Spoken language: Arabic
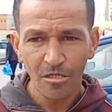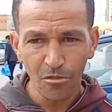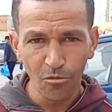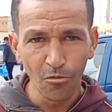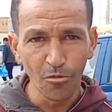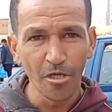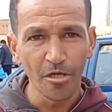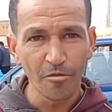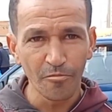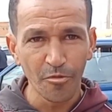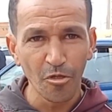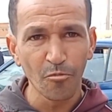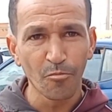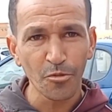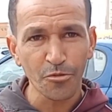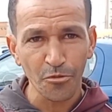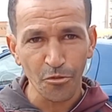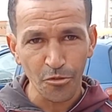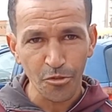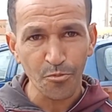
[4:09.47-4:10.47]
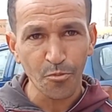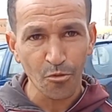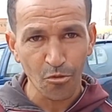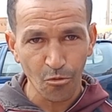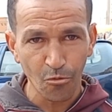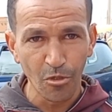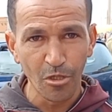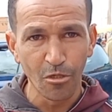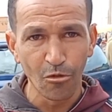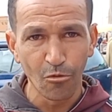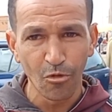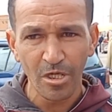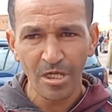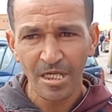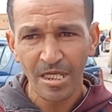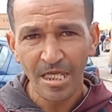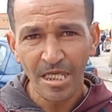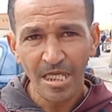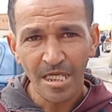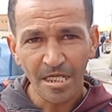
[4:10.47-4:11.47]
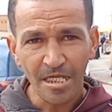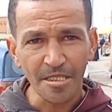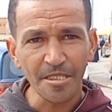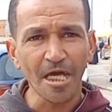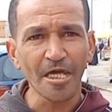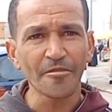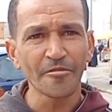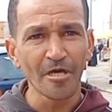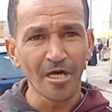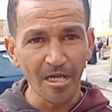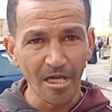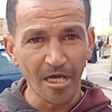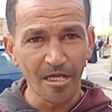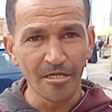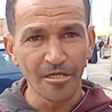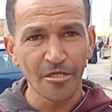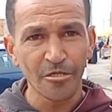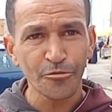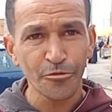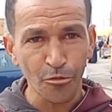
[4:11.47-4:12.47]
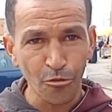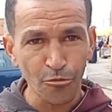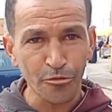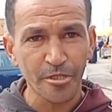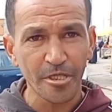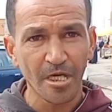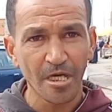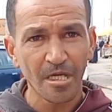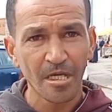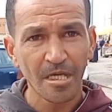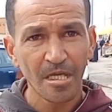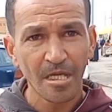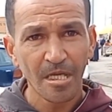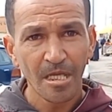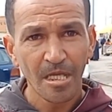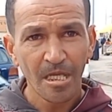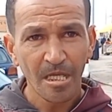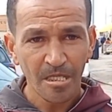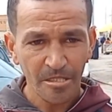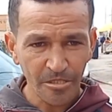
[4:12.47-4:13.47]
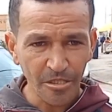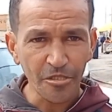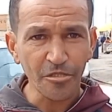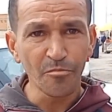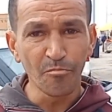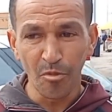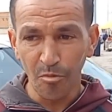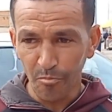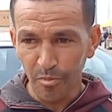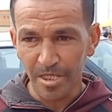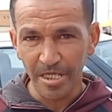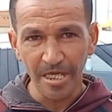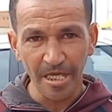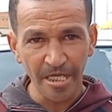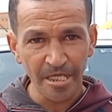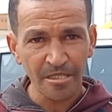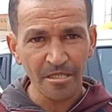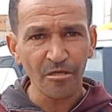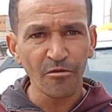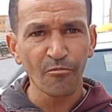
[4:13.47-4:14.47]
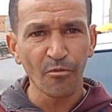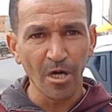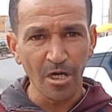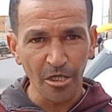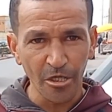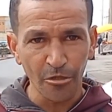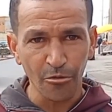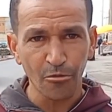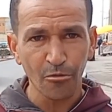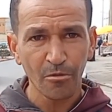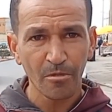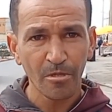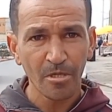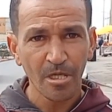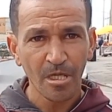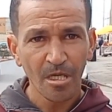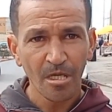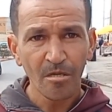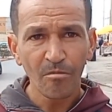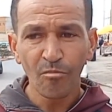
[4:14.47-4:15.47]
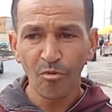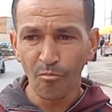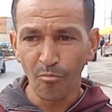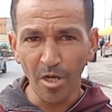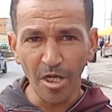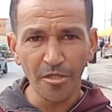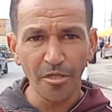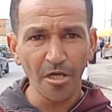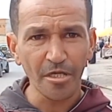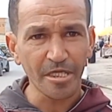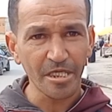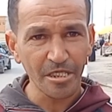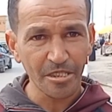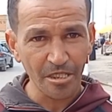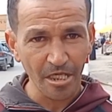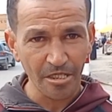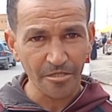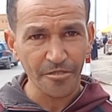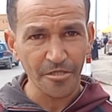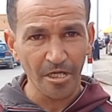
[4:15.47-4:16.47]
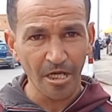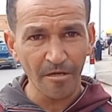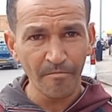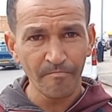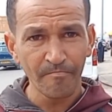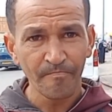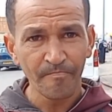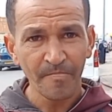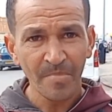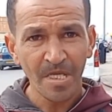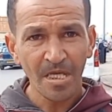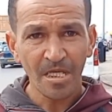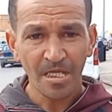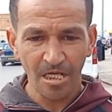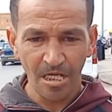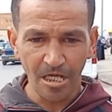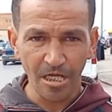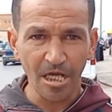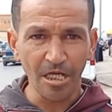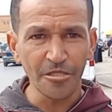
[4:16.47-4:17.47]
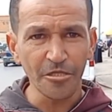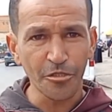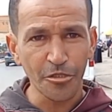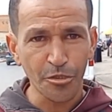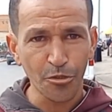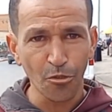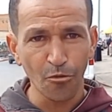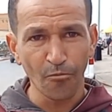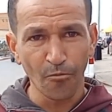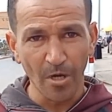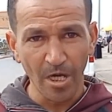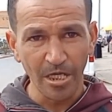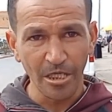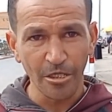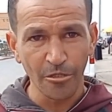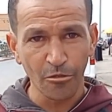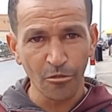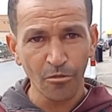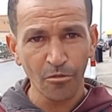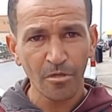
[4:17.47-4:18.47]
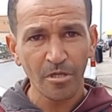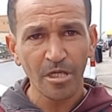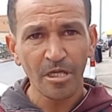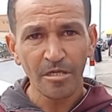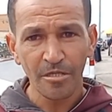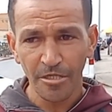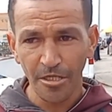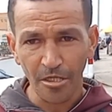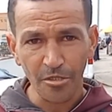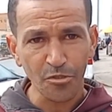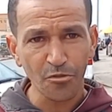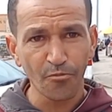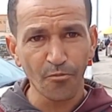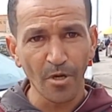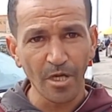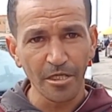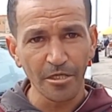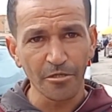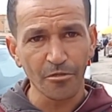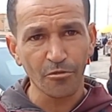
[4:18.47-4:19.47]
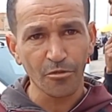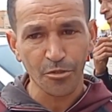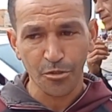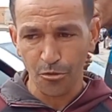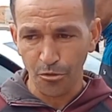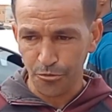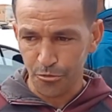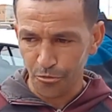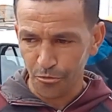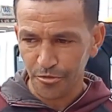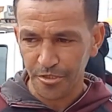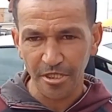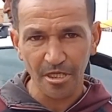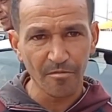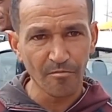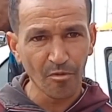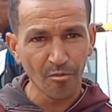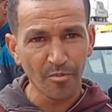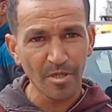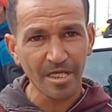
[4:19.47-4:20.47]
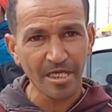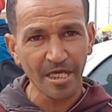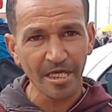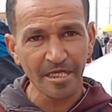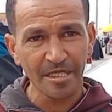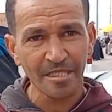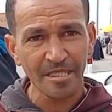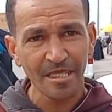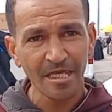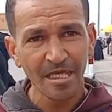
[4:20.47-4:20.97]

الاولى نبداو بترونسبور هو الاول كان عندنا لالين 31 نخدم من بلقايد لفاليرو من بعد كي جهتها قال لي غادي يرجعوا فاليرو نقصوا فاليرو رجعوا 31 من بلقايد